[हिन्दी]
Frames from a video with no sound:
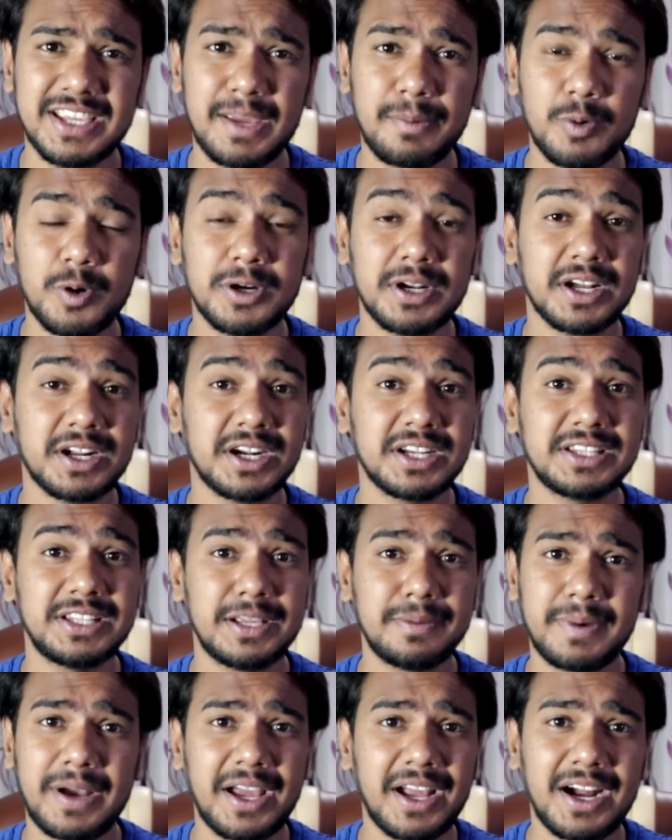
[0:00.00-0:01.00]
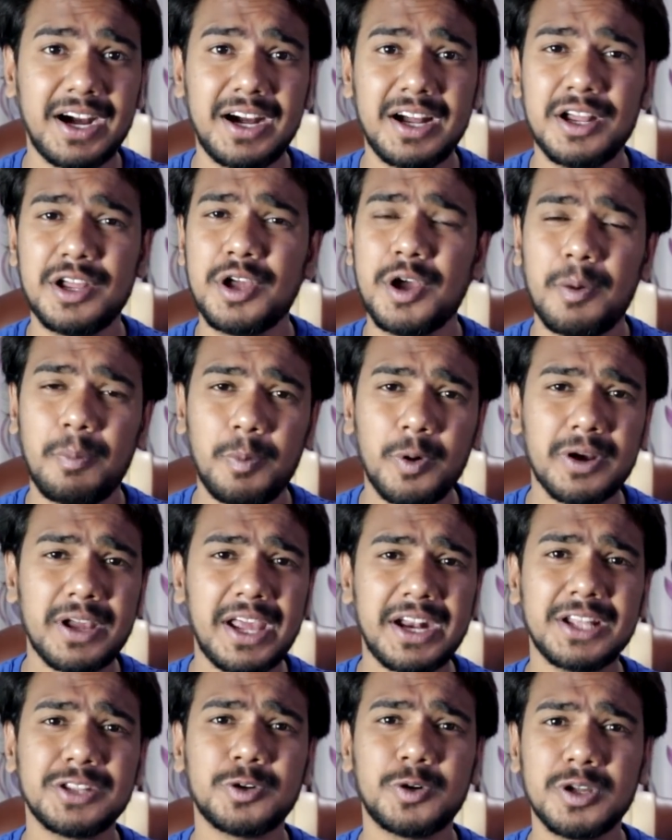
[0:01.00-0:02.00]
गेम को टक्कर दे पाएगा वो
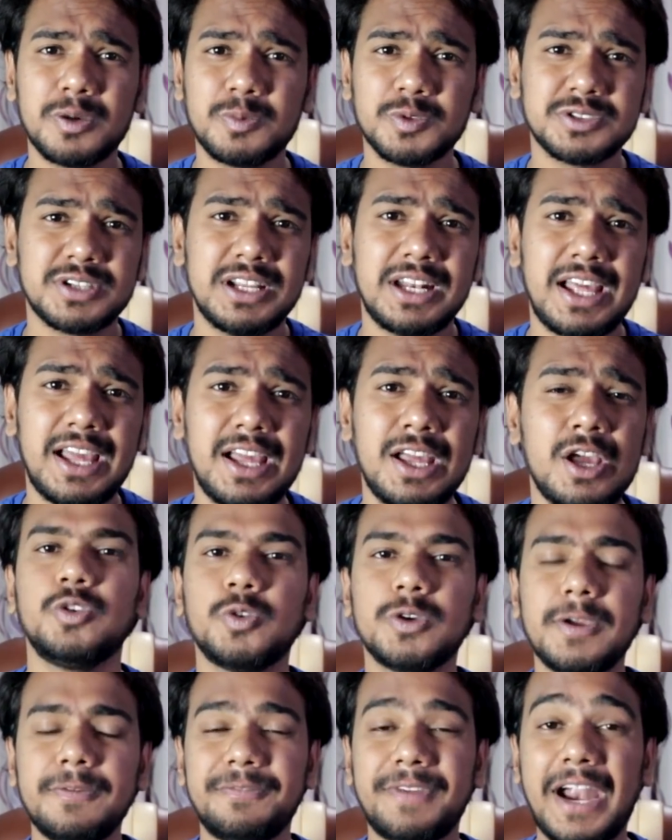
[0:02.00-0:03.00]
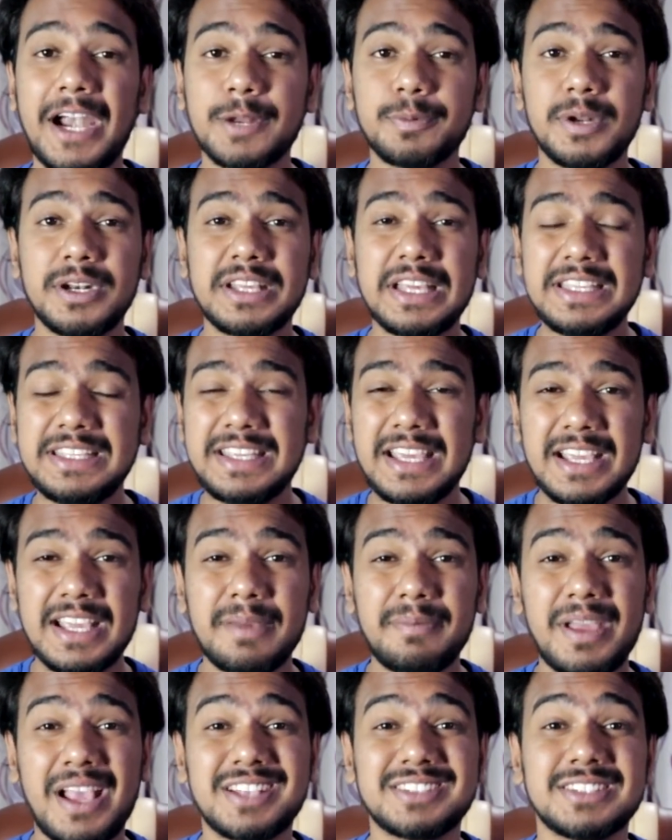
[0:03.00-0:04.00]
कहना थोड़ा मुश्किल है क्योंकि बैटमैन के ये
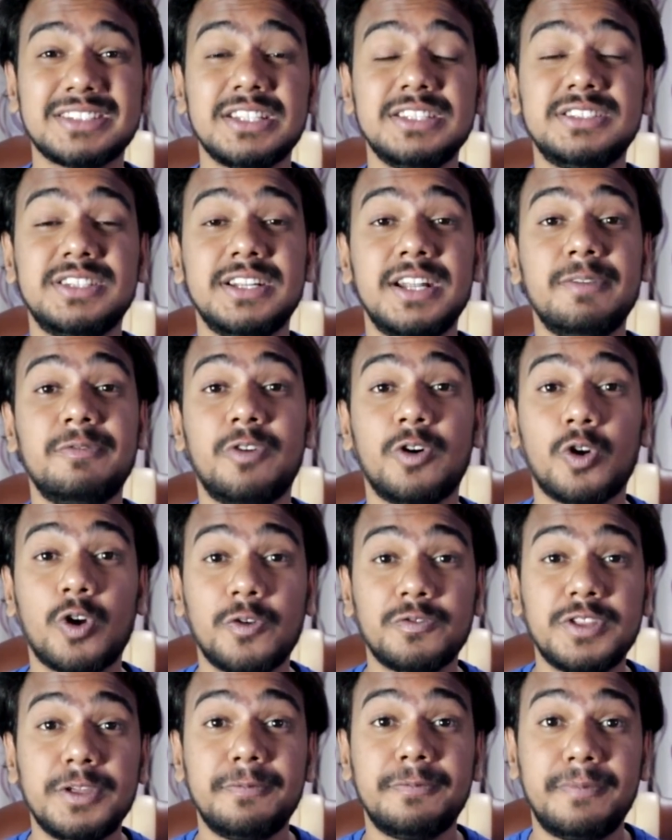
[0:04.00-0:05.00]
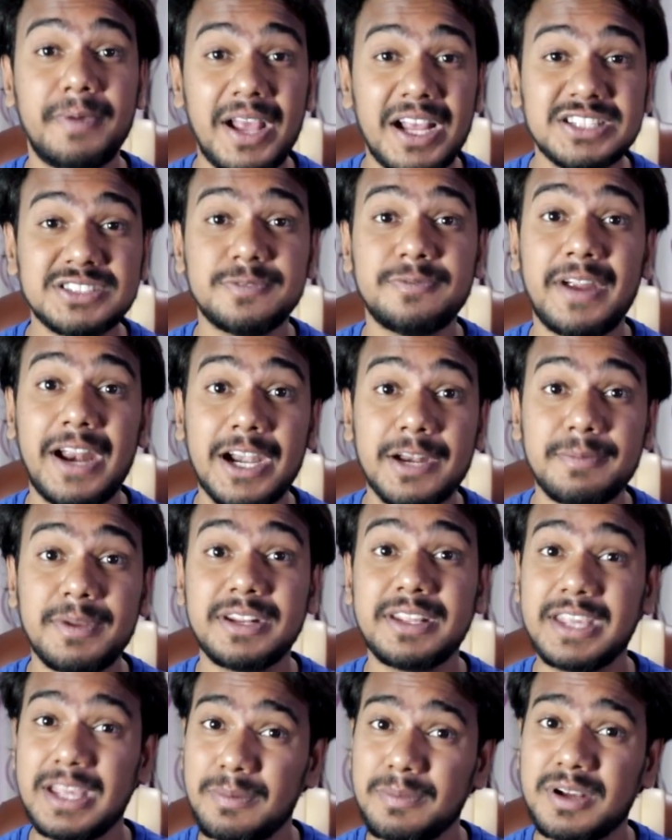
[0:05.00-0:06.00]
गेम ऐसे थे जिन्हें वन ऑफ द बेस्ट
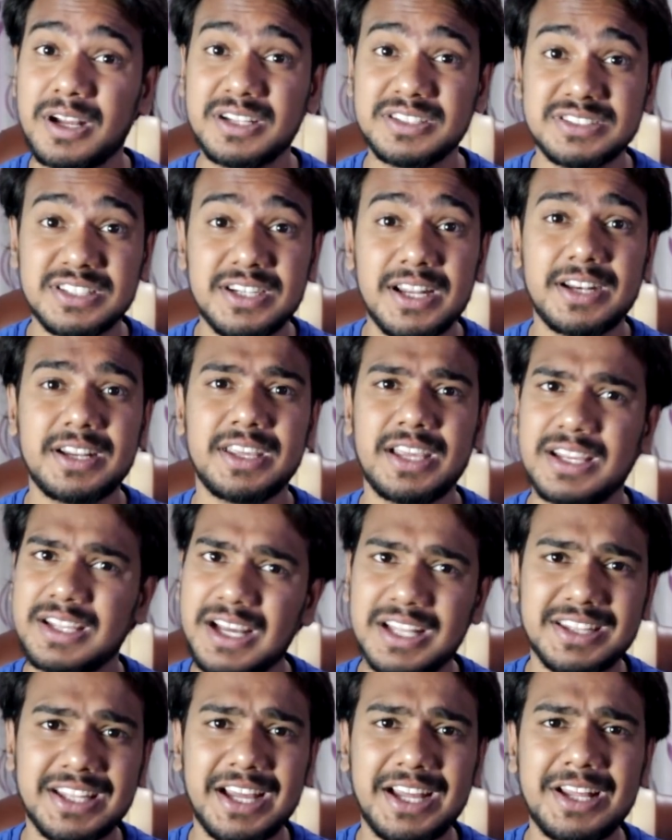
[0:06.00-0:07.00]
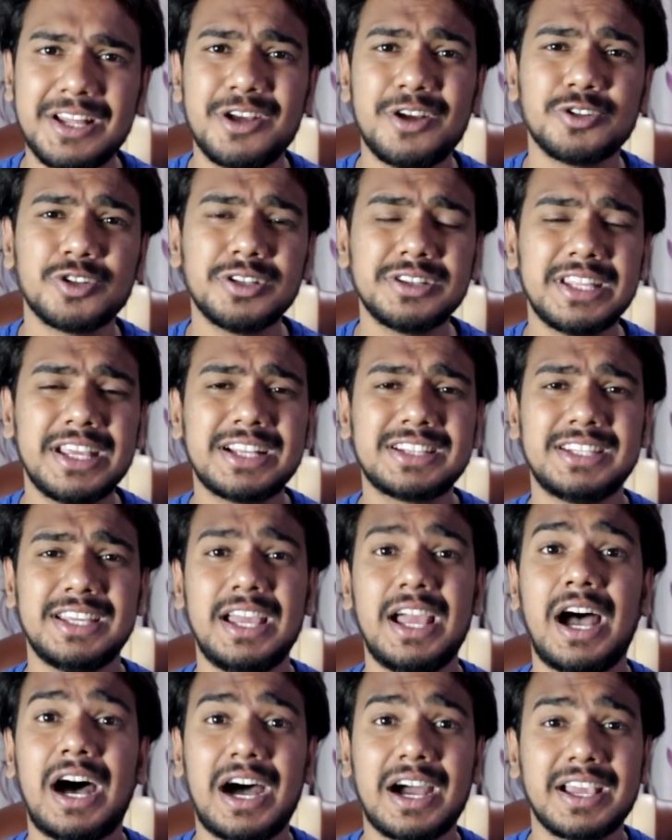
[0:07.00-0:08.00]
बैटमैन गेम कंसिडर किया जाता है तो देखते
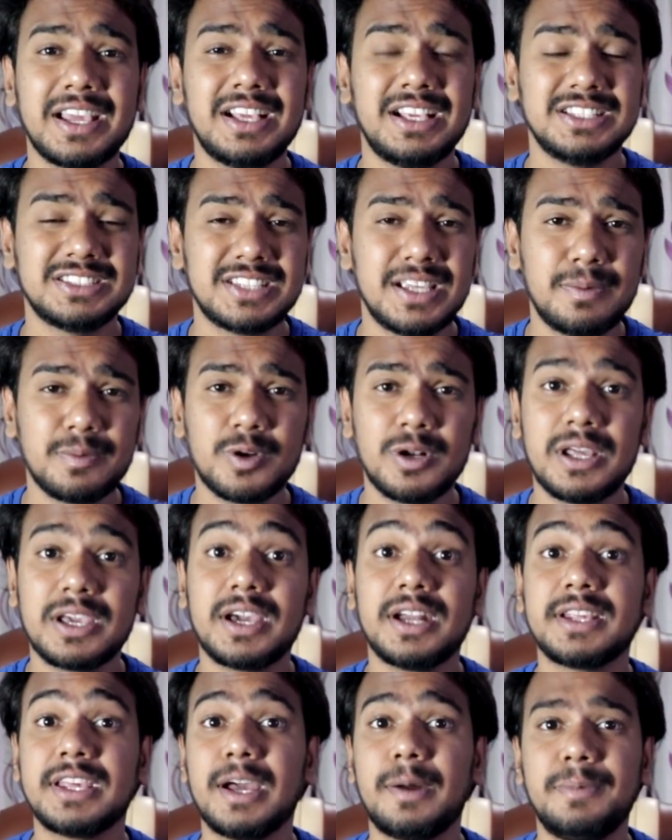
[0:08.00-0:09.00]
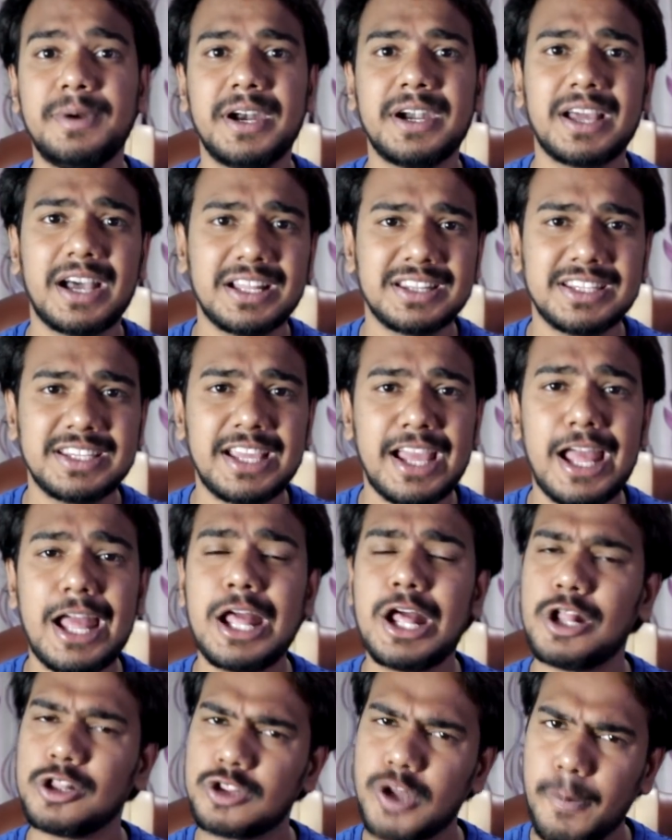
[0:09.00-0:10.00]
हैं आगे इस गेम को लेकर क्या अपडेट आती
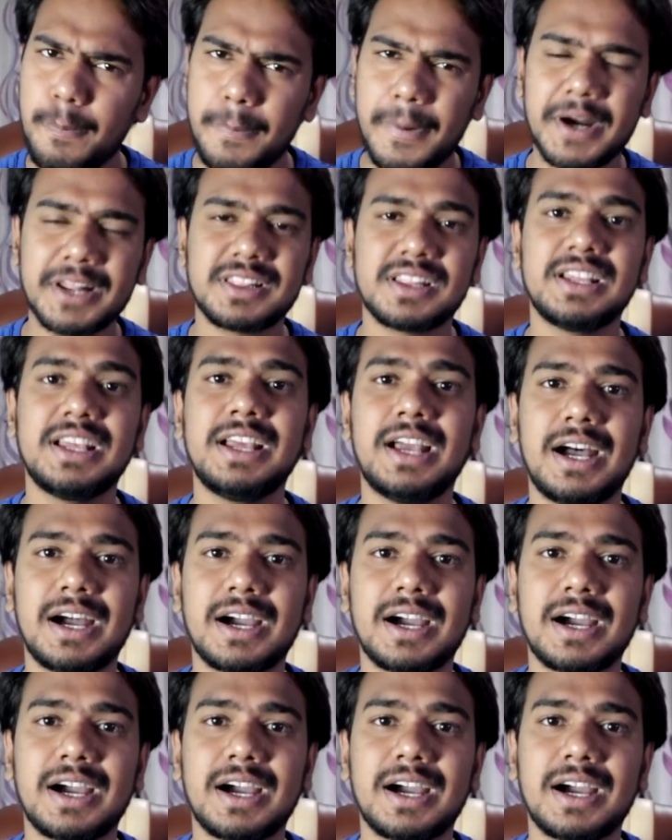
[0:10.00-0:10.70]
है तो अब बढ़ते हैं